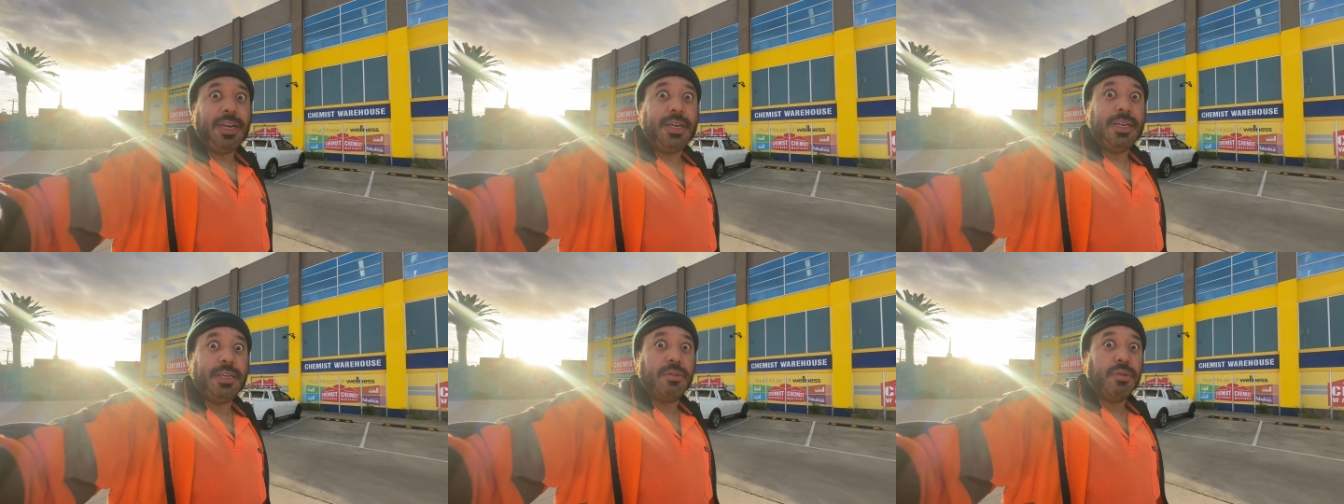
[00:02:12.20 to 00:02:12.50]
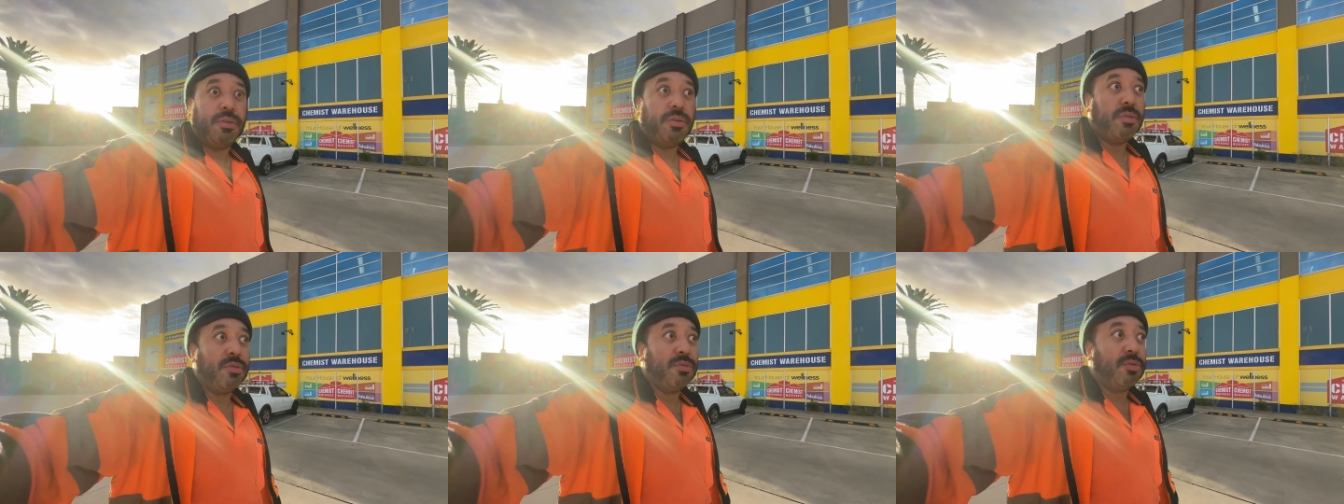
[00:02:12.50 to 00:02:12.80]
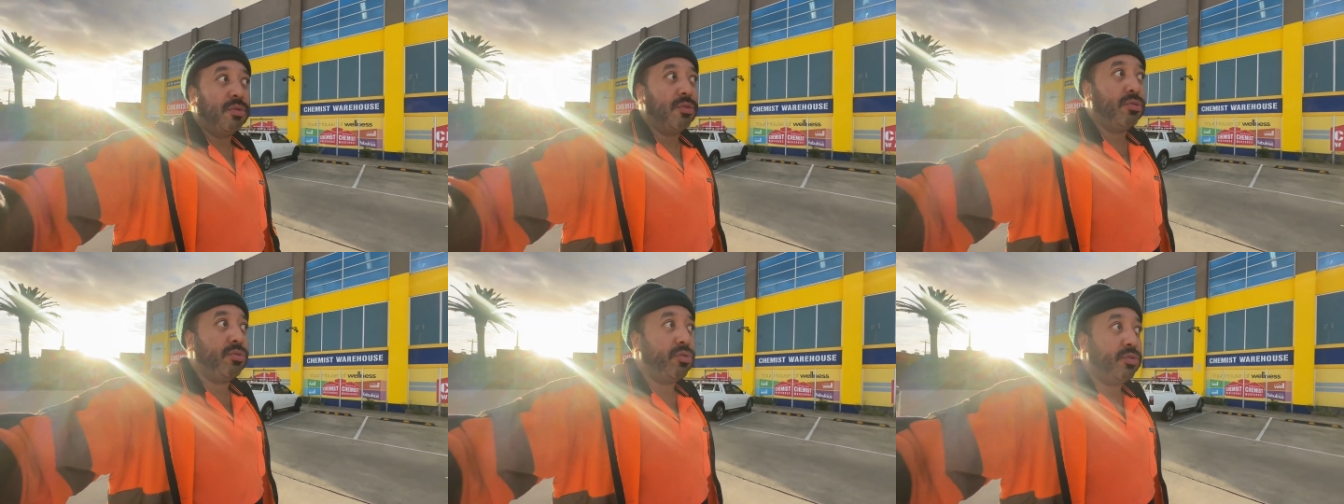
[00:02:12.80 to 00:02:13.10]
aí do,
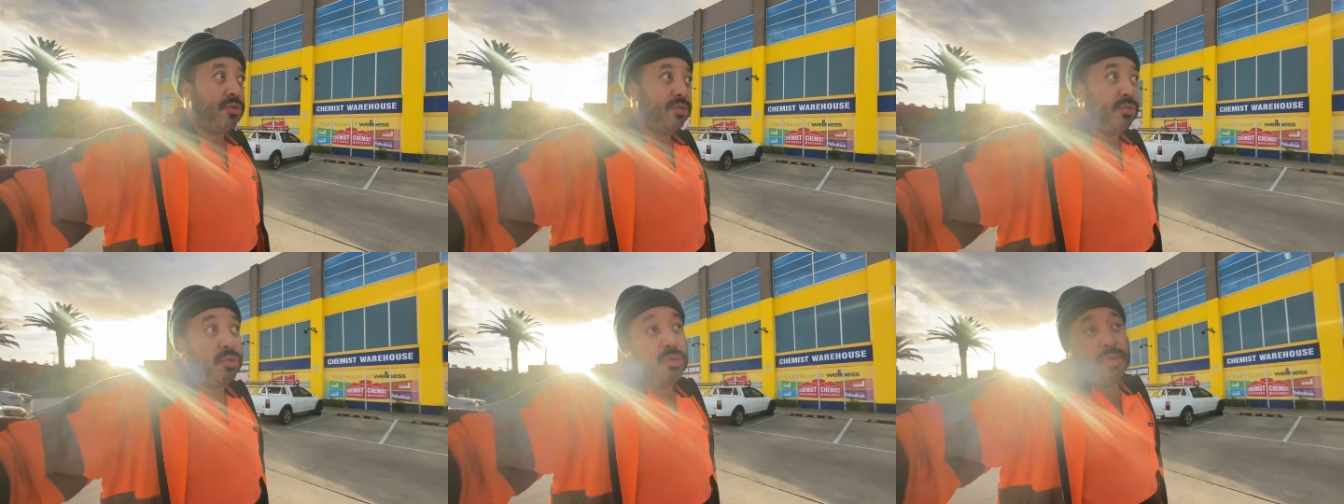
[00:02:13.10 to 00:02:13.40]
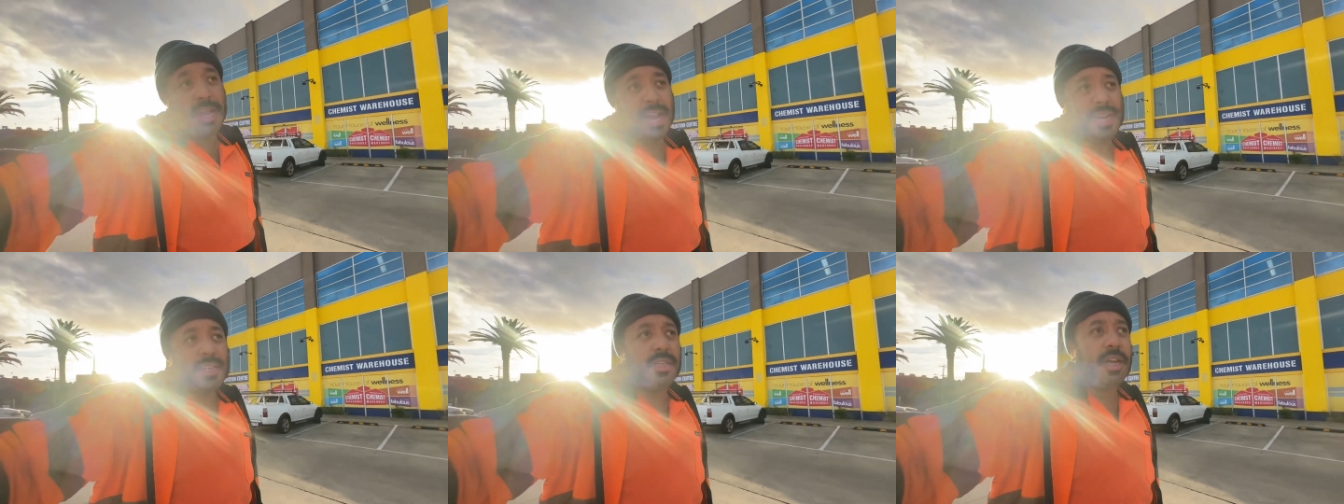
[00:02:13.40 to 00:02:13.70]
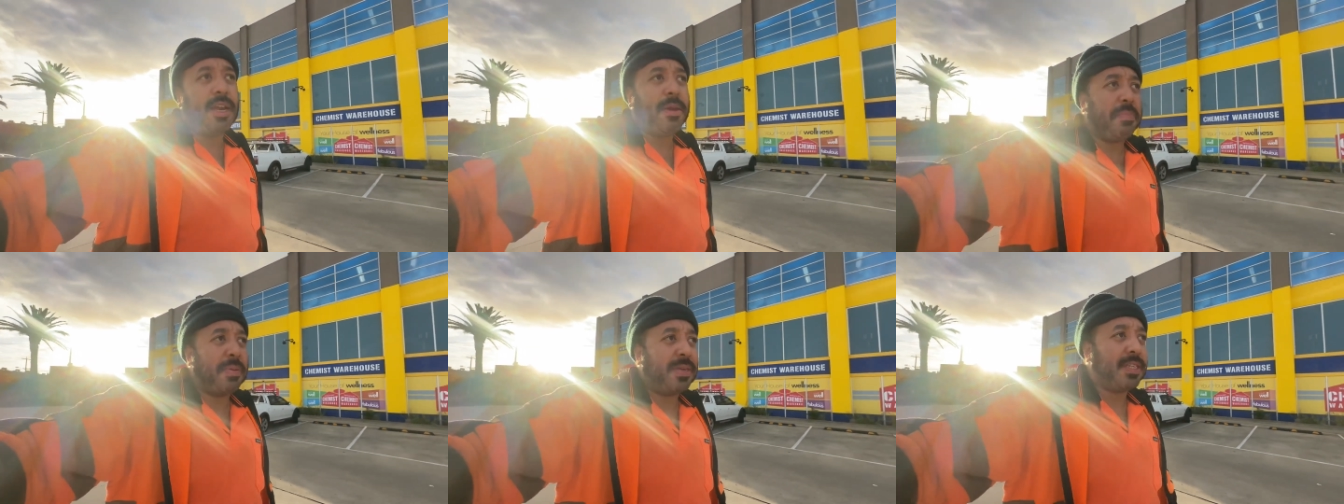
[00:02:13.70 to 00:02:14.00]
do, do, do dente,
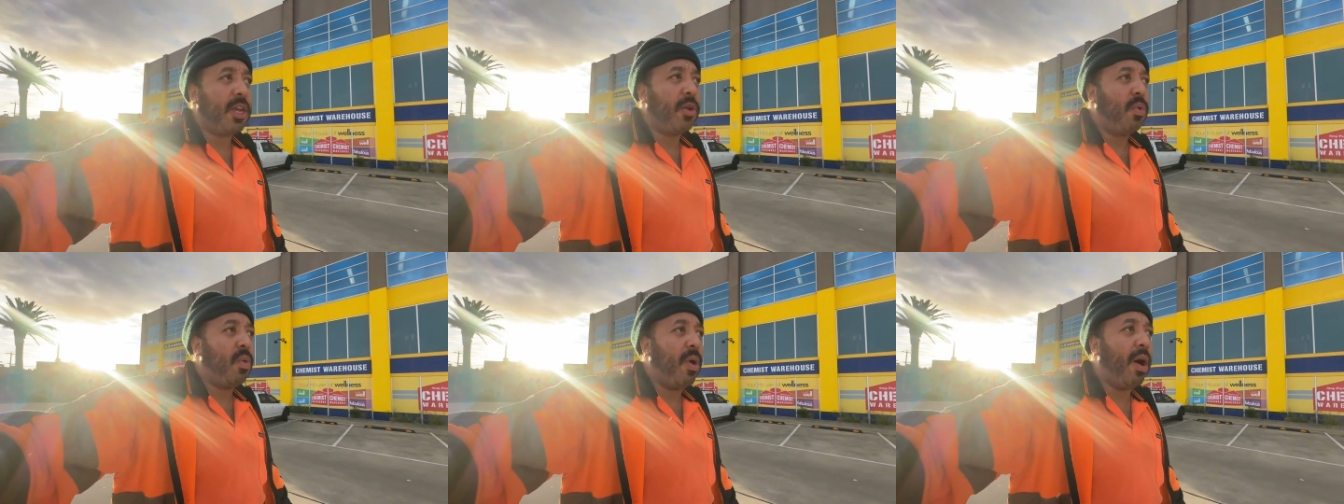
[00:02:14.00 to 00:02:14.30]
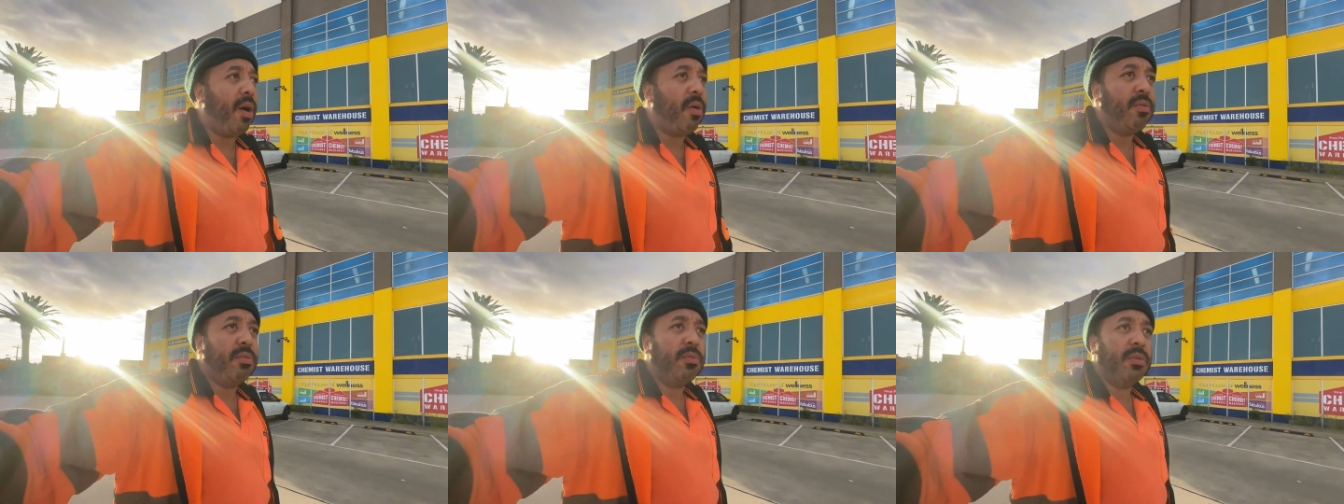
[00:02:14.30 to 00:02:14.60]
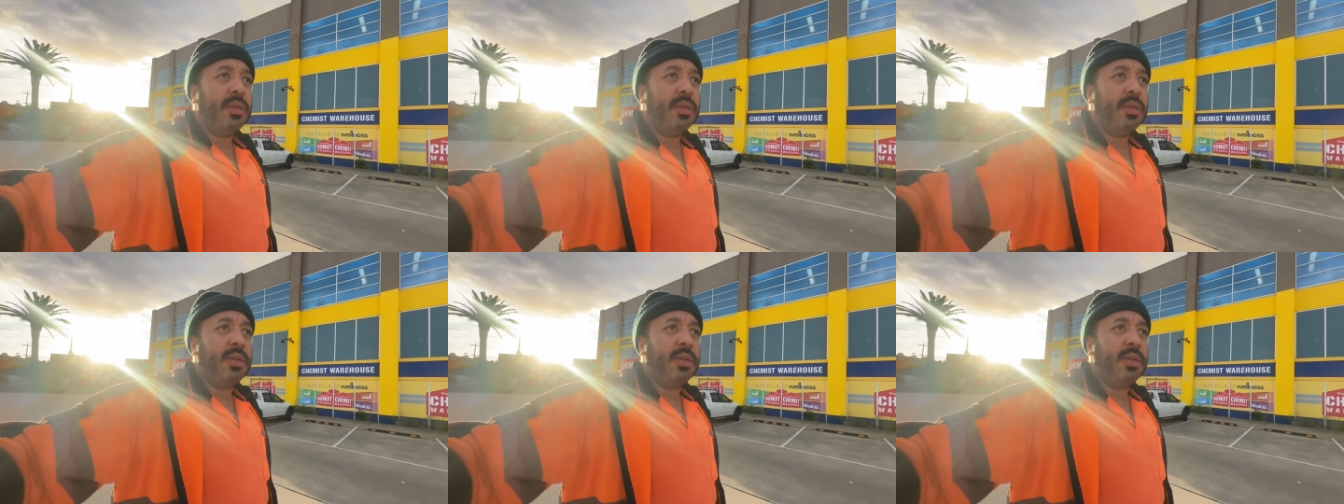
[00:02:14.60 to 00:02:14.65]
a limpeza anual.